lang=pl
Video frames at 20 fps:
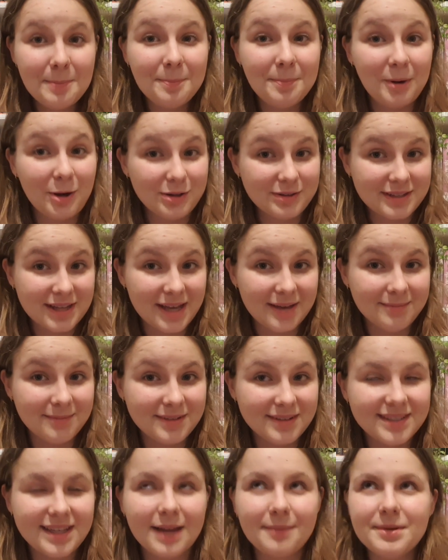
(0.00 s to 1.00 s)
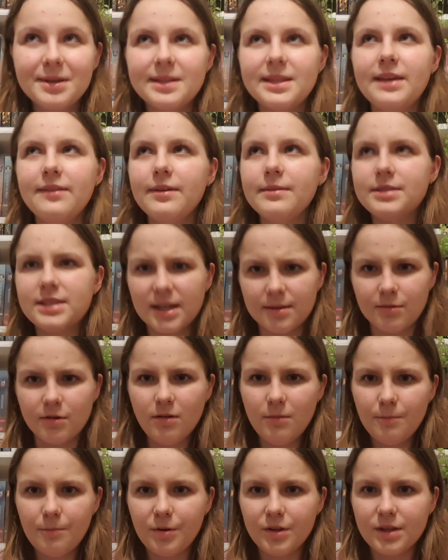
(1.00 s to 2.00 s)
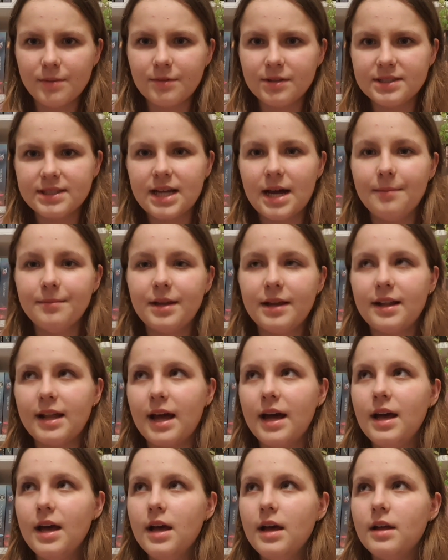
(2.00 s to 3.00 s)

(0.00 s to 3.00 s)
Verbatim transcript: potem, jakby nie wiem czemu, potem dostałam nagle